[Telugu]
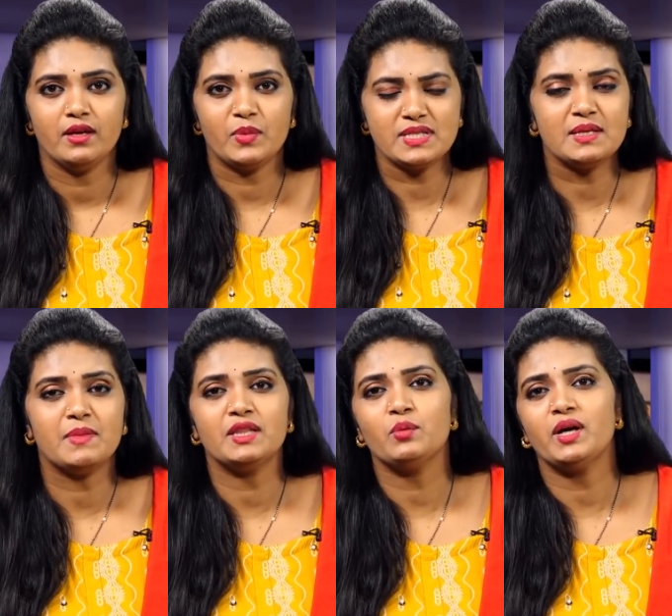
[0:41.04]
ప్రస్తుతం
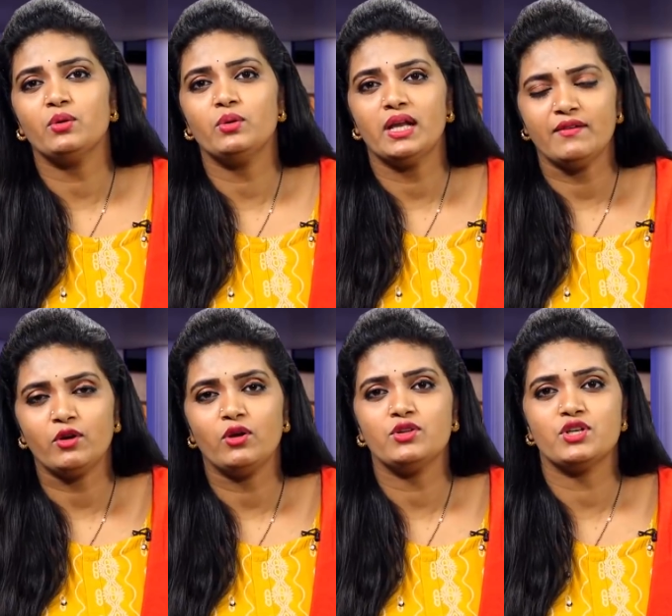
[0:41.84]
మనతో పాటు లైవ్
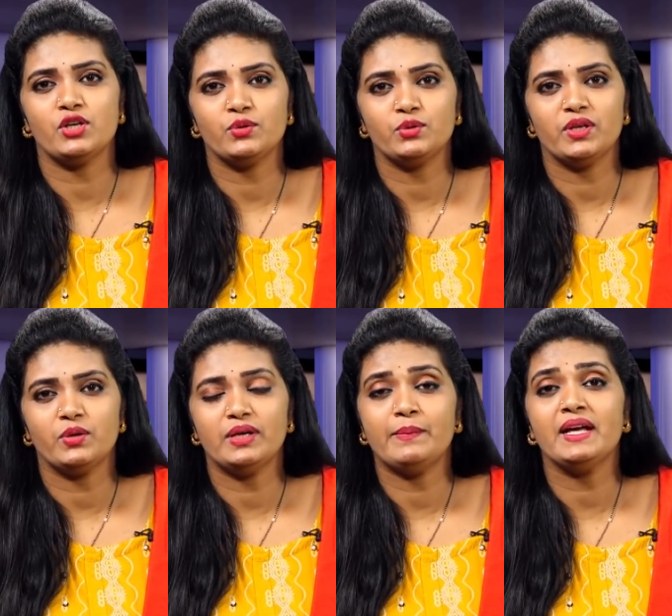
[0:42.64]
కాల్లో జాయిన్ అవుతున్నారు
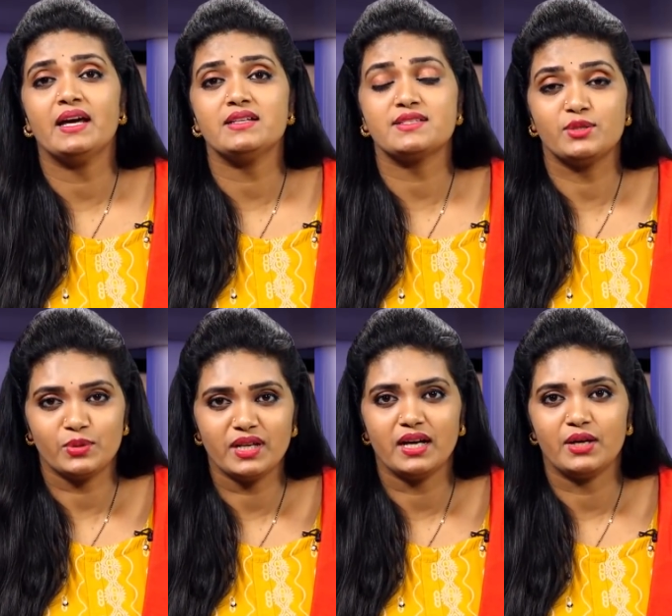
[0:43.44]
డబ్బింగ్ ఆర్టిస్ట్
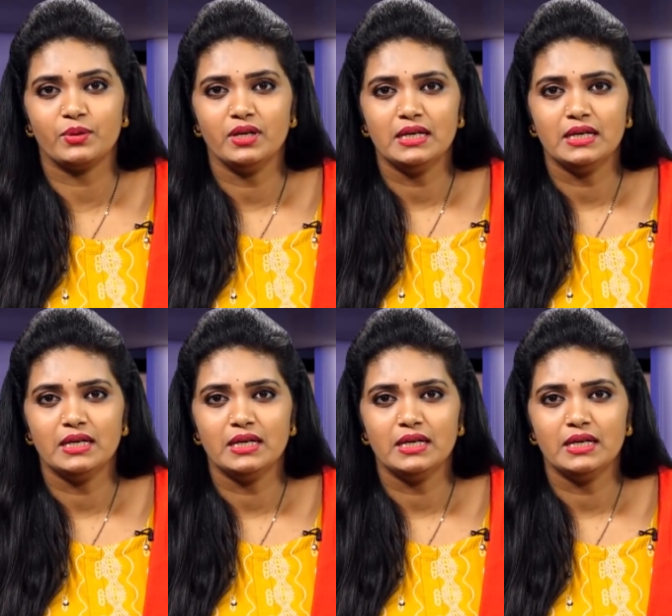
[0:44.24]
దుర్గా గారు